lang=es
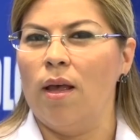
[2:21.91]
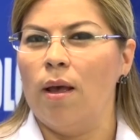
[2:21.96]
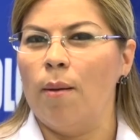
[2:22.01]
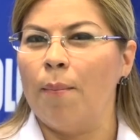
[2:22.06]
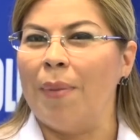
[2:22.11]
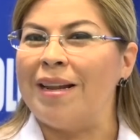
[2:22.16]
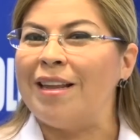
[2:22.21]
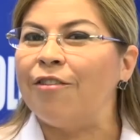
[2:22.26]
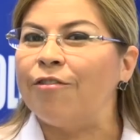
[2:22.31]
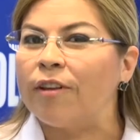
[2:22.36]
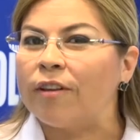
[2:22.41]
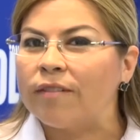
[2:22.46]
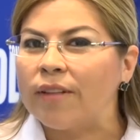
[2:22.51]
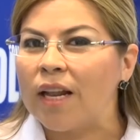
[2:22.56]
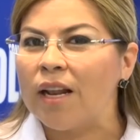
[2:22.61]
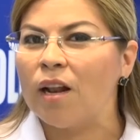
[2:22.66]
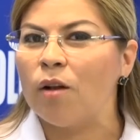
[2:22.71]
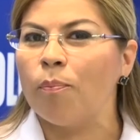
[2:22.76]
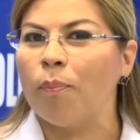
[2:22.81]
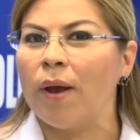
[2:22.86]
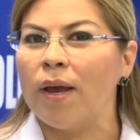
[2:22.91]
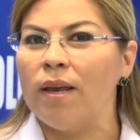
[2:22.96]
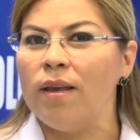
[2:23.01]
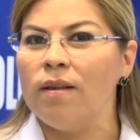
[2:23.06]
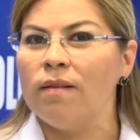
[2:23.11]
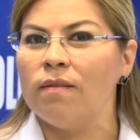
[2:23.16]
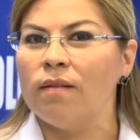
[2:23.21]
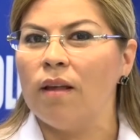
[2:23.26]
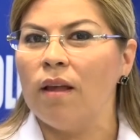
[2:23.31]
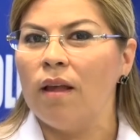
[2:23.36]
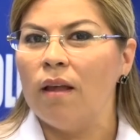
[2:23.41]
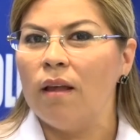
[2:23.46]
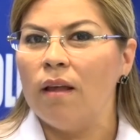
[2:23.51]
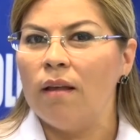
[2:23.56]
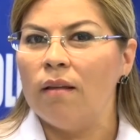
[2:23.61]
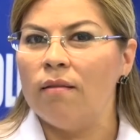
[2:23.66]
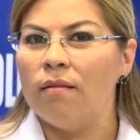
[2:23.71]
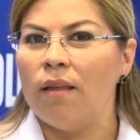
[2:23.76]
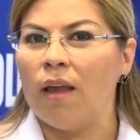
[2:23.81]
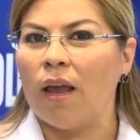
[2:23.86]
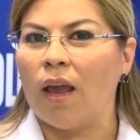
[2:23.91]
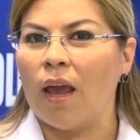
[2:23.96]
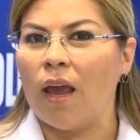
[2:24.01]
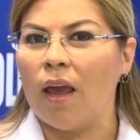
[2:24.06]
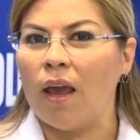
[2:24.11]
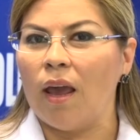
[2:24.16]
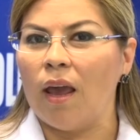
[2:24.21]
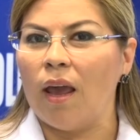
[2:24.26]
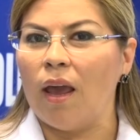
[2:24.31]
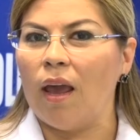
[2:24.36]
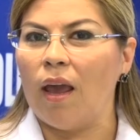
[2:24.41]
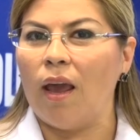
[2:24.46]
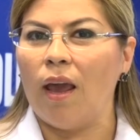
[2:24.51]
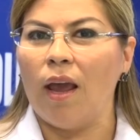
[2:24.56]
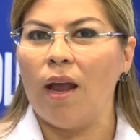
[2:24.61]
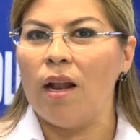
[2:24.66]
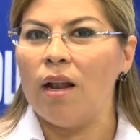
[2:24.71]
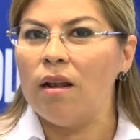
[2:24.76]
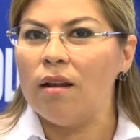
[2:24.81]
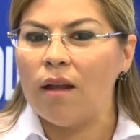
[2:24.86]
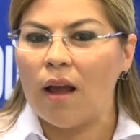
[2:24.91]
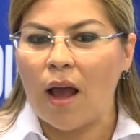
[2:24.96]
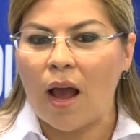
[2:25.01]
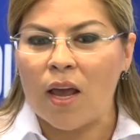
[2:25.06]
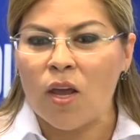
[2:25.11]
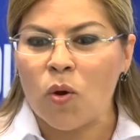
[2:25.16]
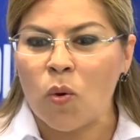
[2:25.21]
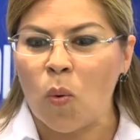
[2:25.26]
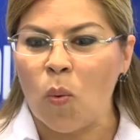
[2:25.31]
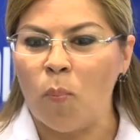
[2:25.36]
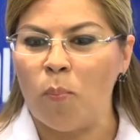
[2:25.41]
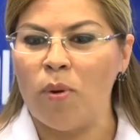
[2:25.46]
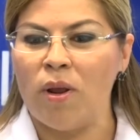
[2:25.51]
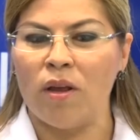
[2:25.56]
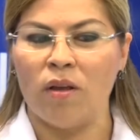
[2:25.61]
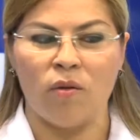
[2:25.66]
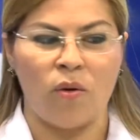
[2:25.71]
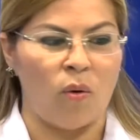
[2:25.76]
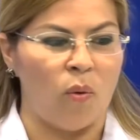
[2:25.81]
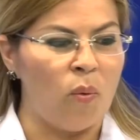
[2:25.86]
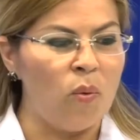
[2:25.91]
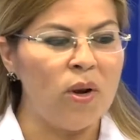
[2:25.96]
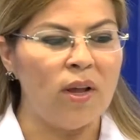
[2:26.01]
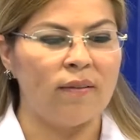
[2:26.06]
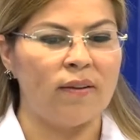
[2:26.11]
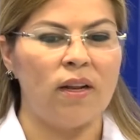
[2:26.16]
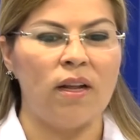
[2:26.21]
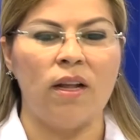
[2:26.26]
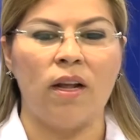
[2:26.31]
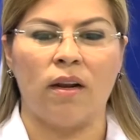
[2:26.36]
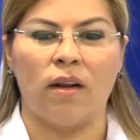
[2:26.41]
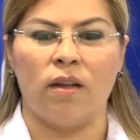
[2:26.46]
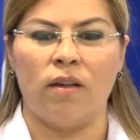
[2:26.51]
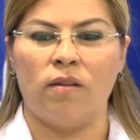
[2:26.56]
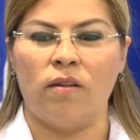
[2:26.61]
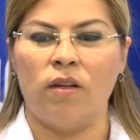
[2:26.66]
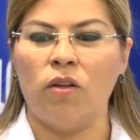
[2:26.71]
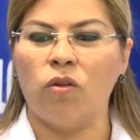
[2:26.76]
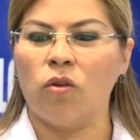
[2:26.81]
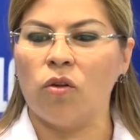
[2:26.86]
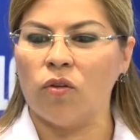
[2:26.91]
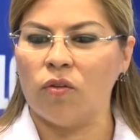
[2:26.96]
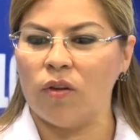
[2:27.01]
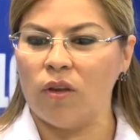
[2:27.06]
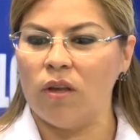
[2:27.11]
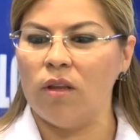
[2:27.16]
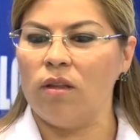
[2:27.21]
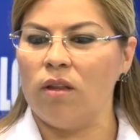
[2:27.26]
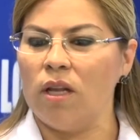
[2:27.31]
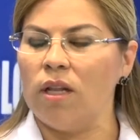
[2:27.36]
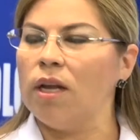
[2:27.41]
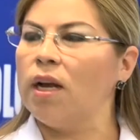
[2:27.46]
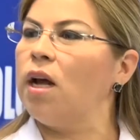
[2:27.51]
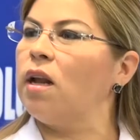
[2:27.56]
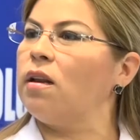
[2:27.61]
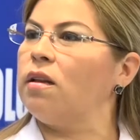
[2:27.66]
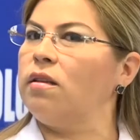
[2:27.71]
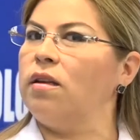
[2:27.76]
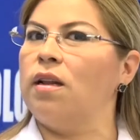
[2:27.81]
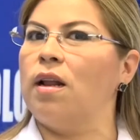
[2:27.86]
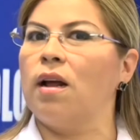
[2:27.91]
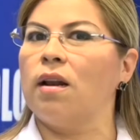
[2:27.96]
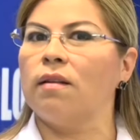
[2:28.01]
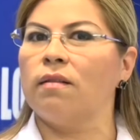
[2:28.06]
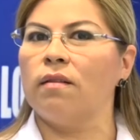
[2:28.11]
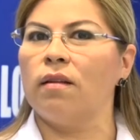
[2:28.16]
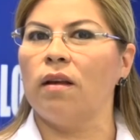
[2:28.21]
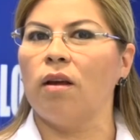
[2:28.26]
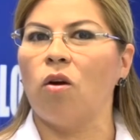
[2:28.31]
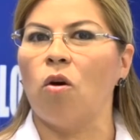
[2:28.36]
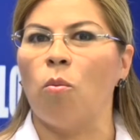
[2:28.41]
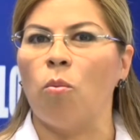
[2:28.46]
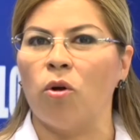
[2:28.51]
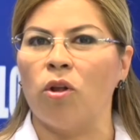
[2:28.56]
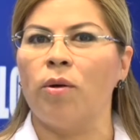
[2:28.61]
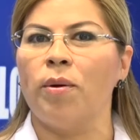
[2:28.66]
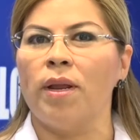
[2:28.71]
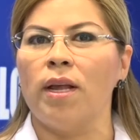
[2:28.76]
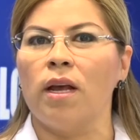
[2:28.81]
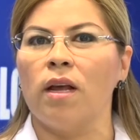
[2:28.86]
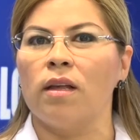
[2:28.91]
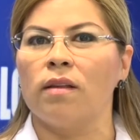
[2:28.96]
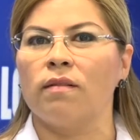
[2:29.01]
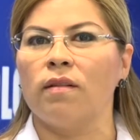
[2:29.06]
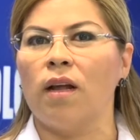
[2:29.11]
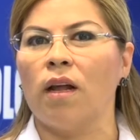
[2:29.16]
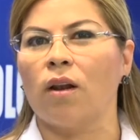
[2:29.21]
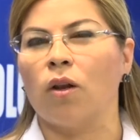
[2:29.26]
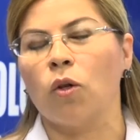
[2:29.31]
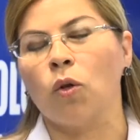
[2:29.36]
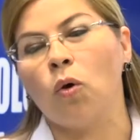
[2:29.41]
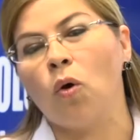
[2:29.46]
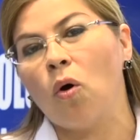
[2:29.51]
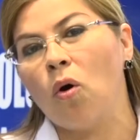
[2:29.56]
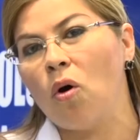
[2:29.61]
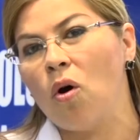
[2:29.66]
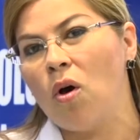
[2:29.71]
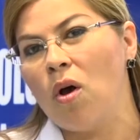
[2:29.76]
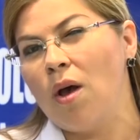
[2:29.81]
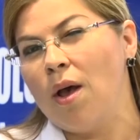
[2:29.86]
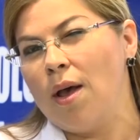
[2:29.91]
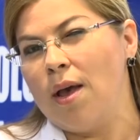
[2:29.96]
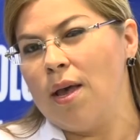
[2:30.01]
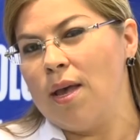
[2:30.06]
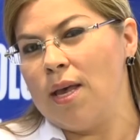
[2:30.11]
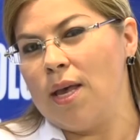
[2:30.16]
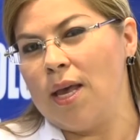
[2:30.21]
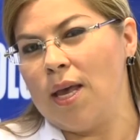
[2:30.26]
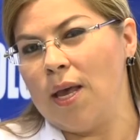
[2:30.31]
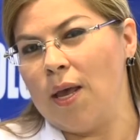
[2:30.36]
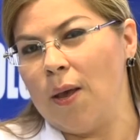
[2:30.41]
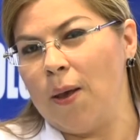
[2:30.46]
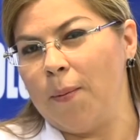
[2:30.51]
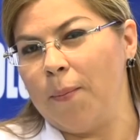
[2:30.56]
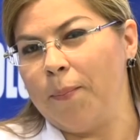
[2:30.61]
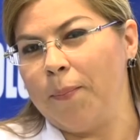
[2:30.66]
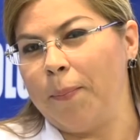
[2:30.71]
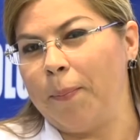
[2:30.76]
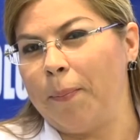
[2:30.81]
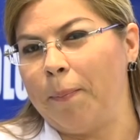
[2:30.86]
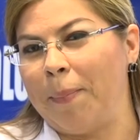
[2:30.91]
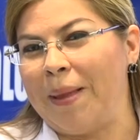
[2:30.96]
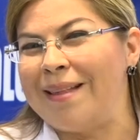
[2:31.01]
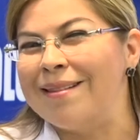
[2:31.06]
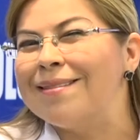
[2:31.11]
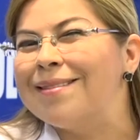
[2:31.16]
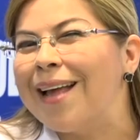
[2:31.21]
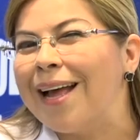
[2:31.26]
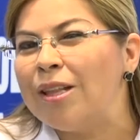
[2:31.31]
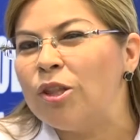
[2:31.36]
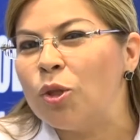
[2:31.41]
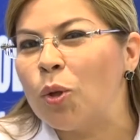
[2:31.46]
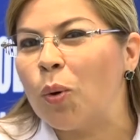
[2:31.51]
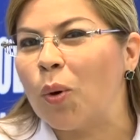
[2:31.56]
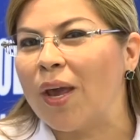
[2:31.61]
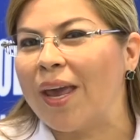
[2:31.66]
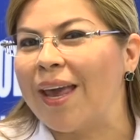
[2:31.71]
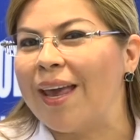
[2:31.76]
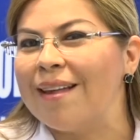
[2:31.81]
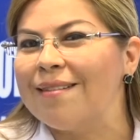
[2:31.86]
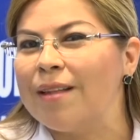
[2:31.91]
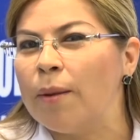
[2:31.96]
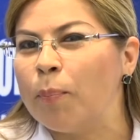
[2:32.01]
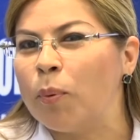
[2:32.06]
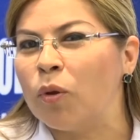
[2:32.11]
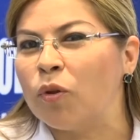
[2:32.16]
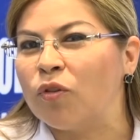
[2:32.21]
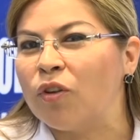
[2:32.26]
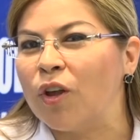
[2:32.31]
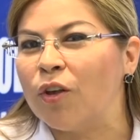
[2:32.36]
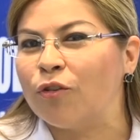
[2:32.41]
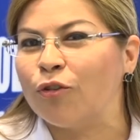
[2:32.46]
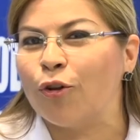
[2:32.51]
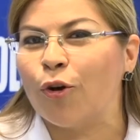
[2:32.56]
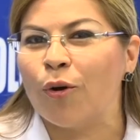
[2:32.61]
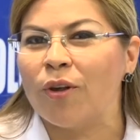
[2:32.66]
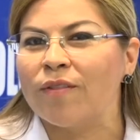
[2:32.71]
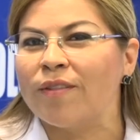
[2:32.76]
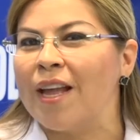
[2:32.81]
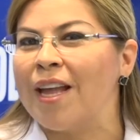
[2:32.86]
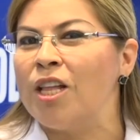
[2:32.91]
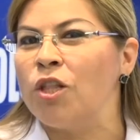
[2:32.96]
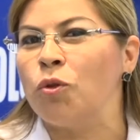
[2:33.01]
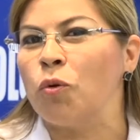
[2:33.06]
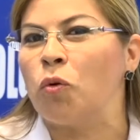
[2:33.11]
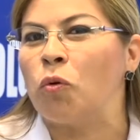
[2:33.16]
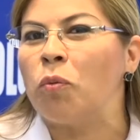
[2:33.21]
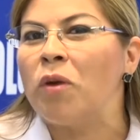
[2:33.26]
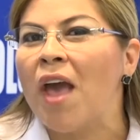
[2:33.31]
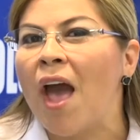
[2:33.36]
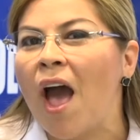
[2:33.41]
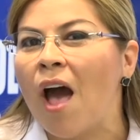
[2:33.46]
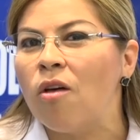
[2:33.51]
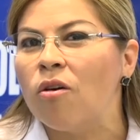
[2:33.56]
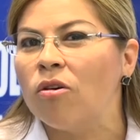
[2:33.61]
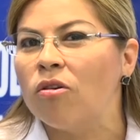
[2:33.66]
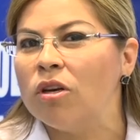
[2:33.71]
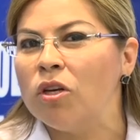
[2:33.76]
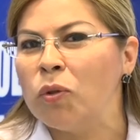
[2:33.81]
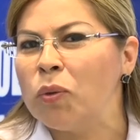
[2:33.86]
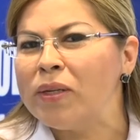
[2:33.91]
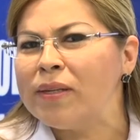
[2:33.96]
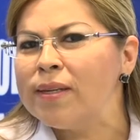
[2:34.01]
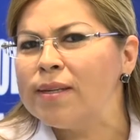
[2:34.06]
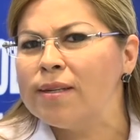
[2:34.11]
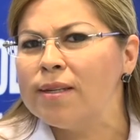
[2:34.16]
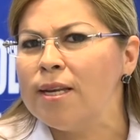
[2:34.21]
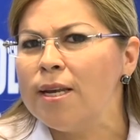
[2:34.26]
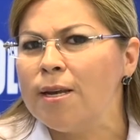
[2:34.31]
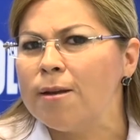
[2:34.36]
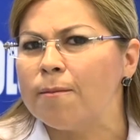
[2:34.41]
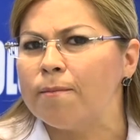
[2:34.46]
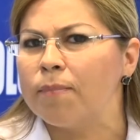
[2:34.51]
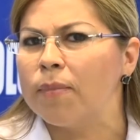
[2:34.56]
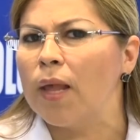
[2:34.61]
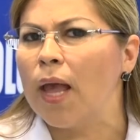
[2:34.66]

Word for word: manifestarle al país de que él ha incumplido con una serie de requisitos y tiene que retirarse como debería de ser, no eh, pensando que este proceso está enturbiado y no es así.